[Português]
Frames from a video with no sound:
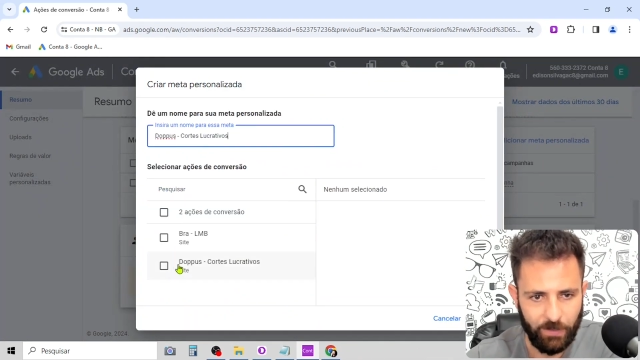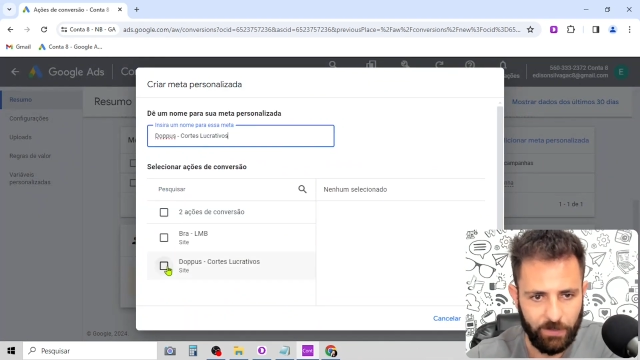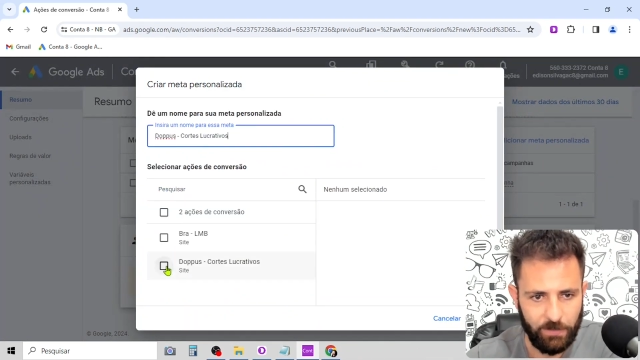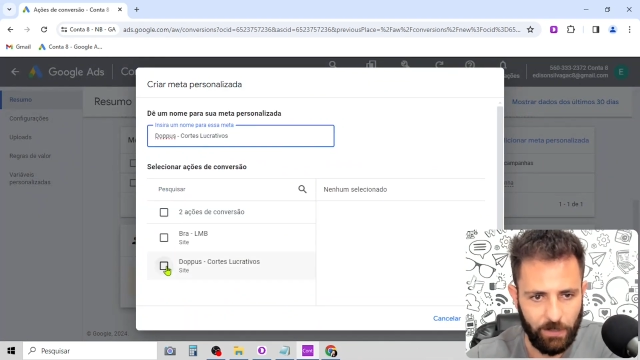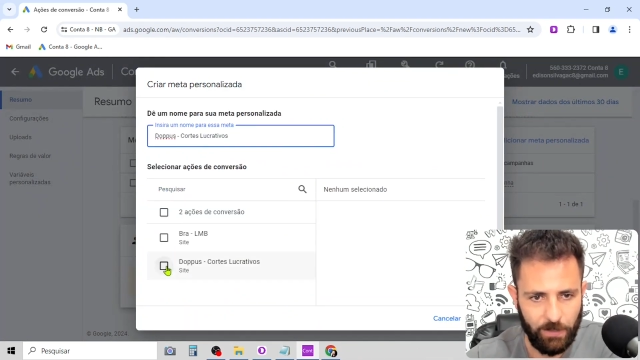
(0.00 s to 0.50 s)

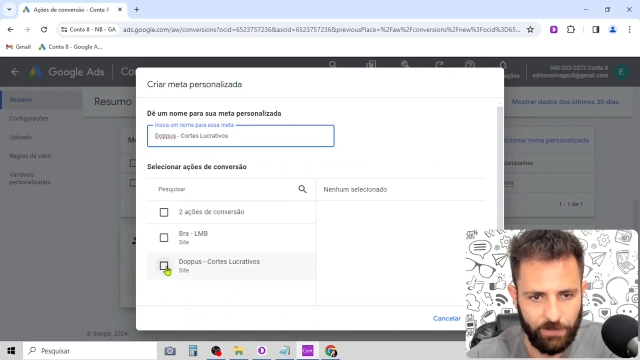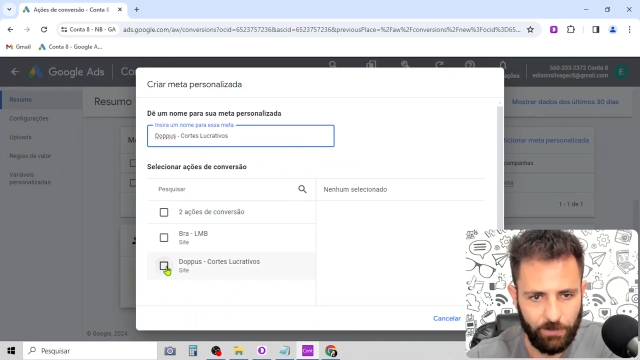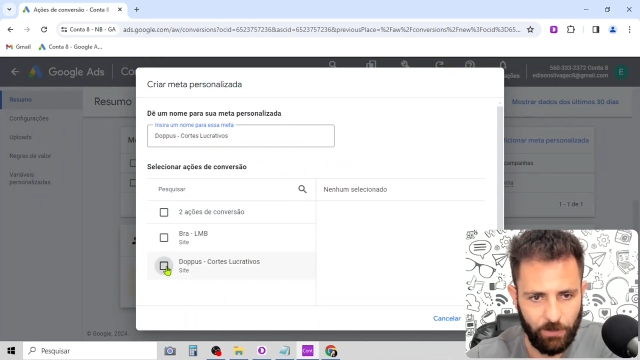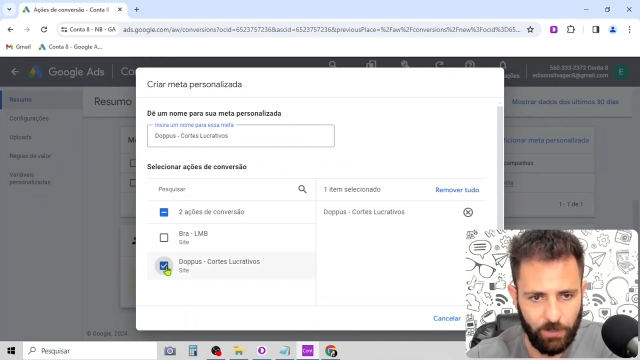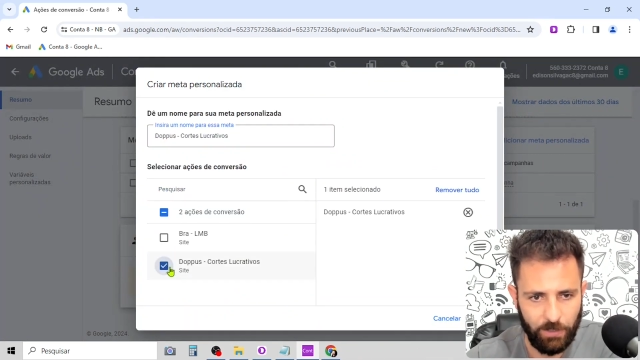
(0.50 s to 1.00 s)

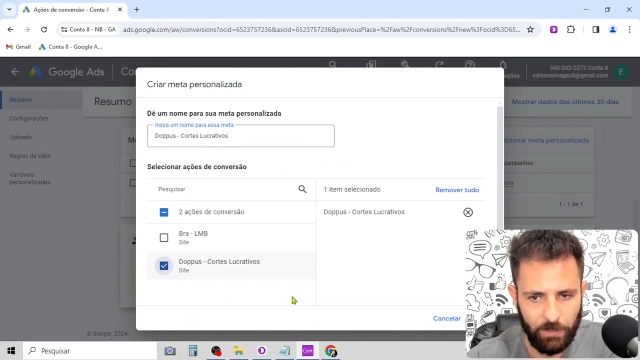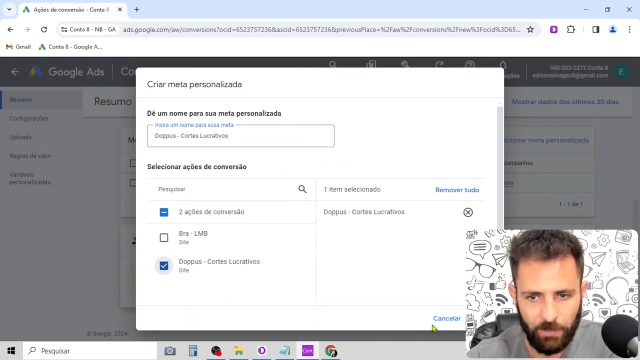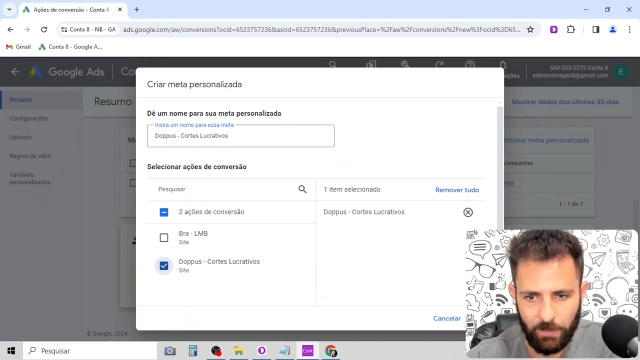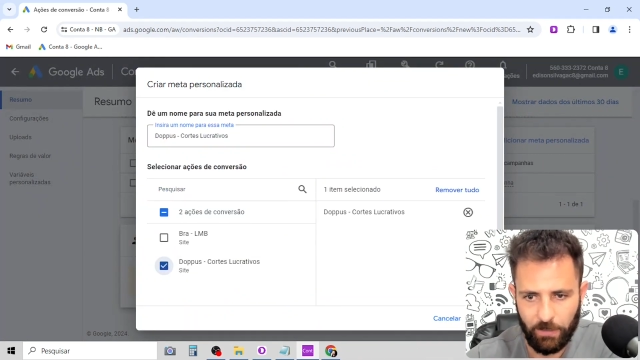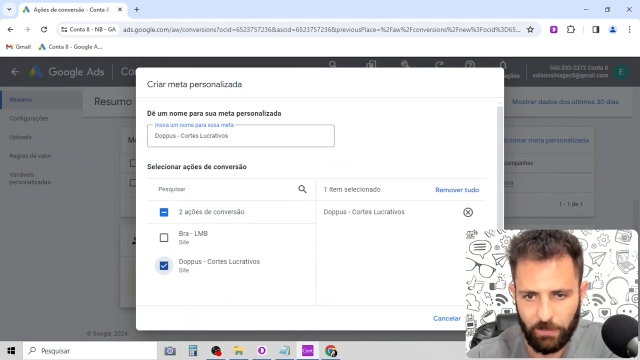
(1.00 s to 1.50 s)
seleciona,
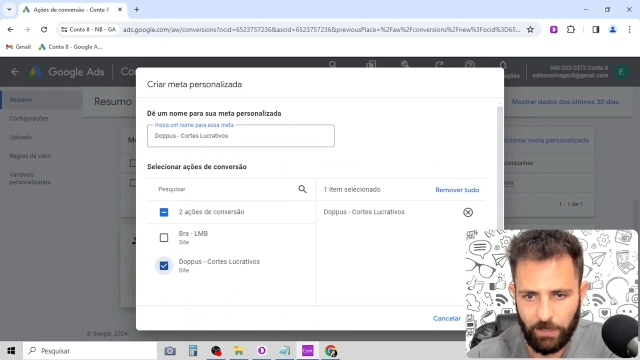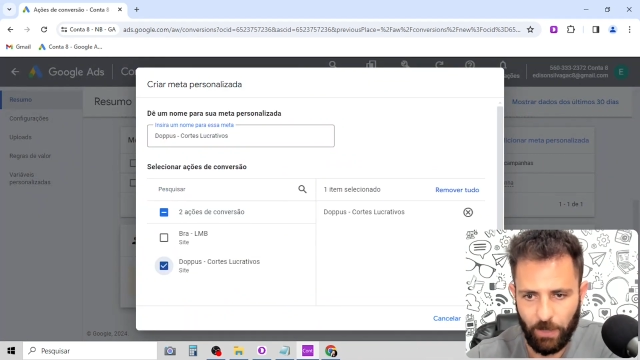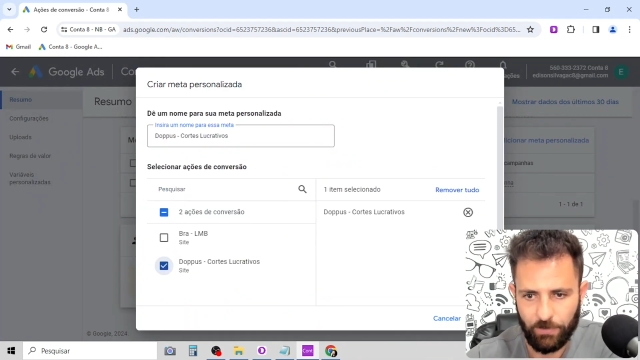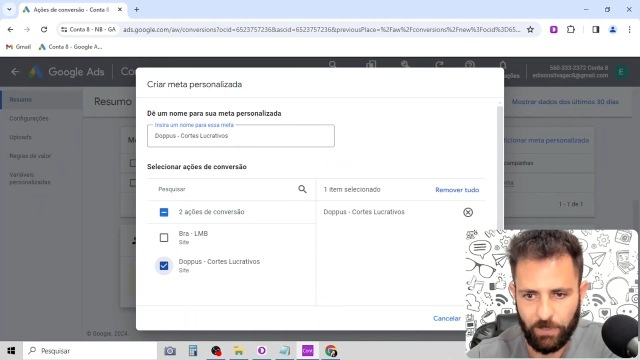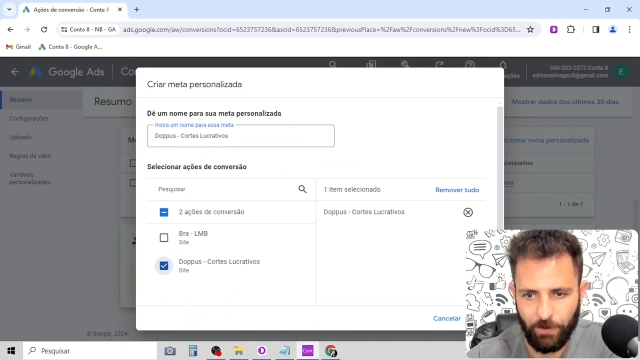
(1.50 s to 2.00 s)

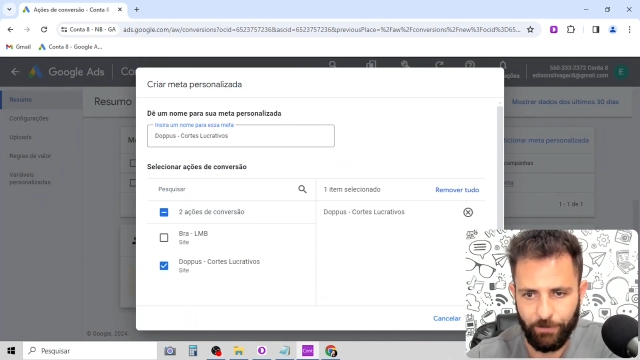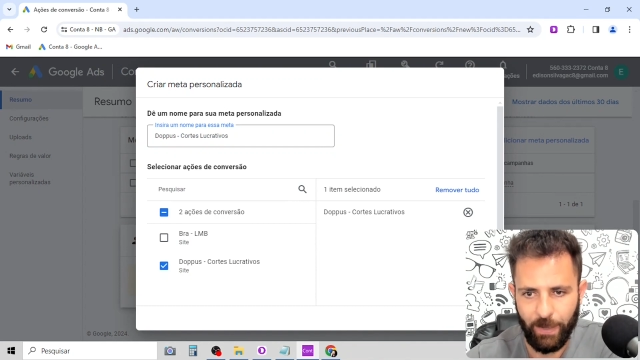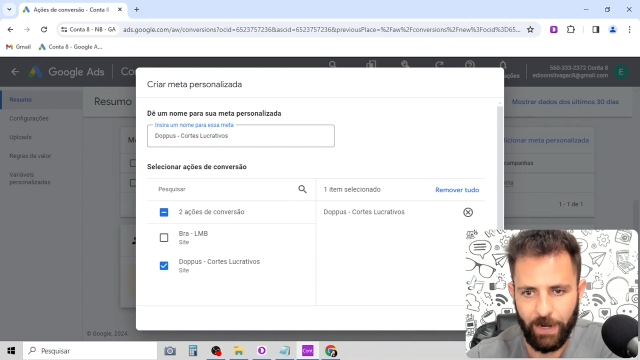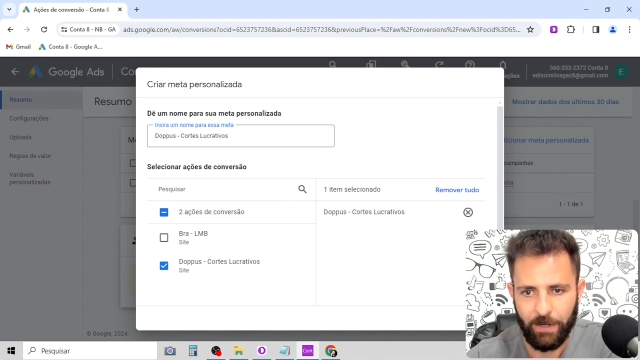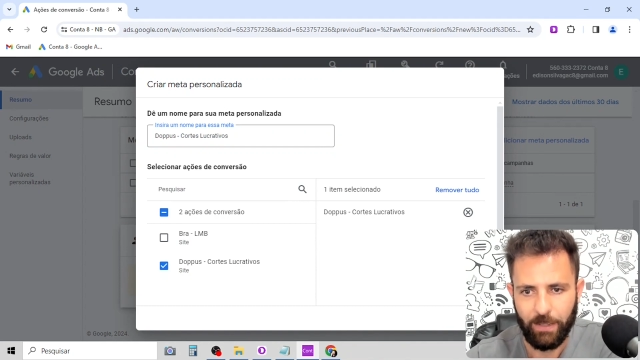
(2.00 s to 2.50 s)
dá um
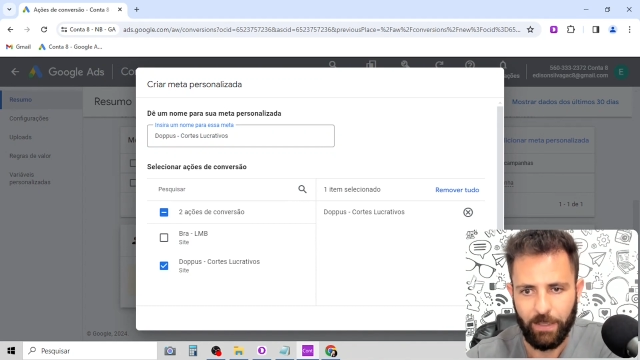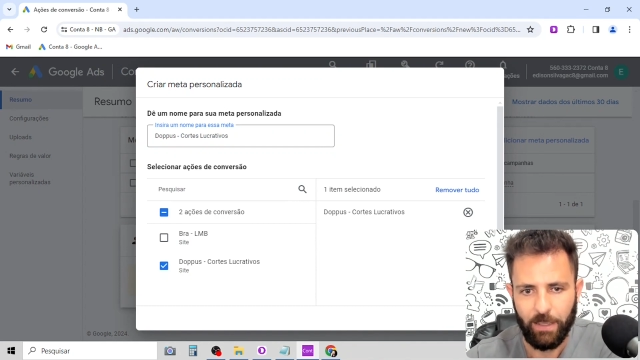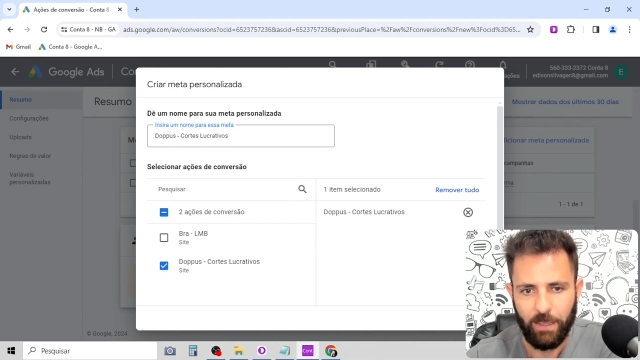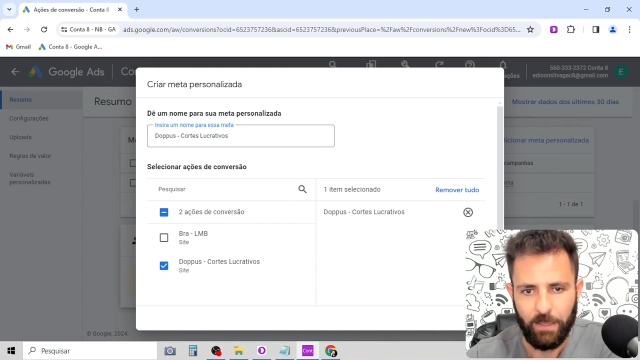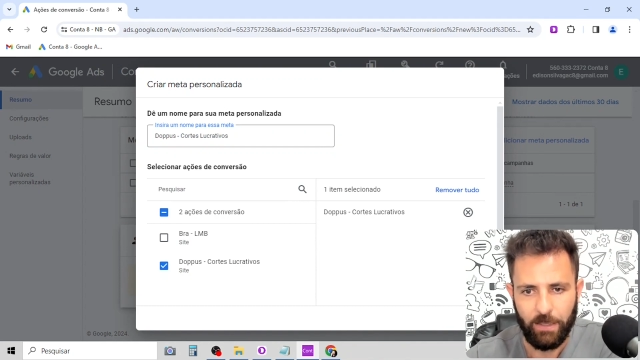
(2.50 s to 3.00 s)
salvar
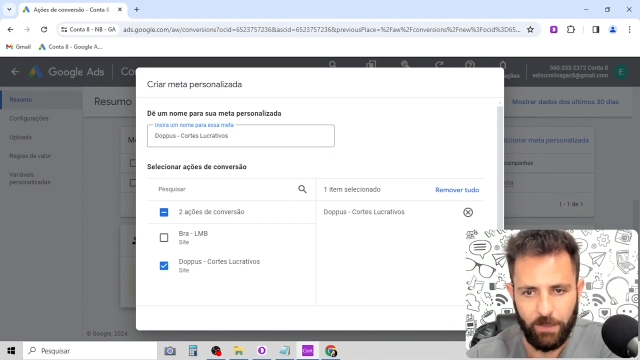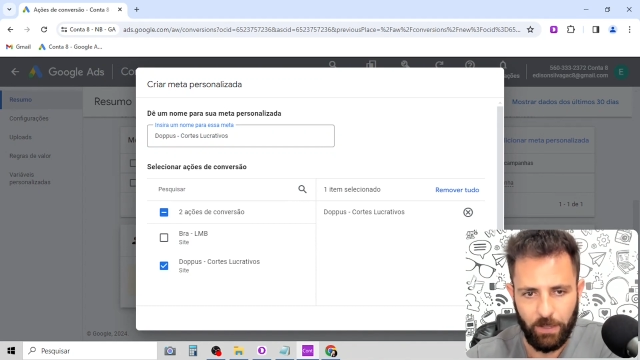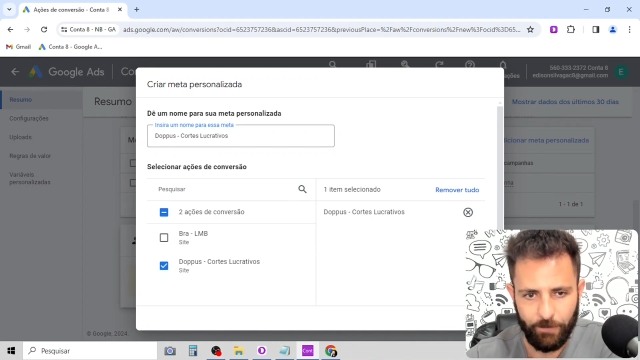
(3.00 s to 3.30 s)
e aqui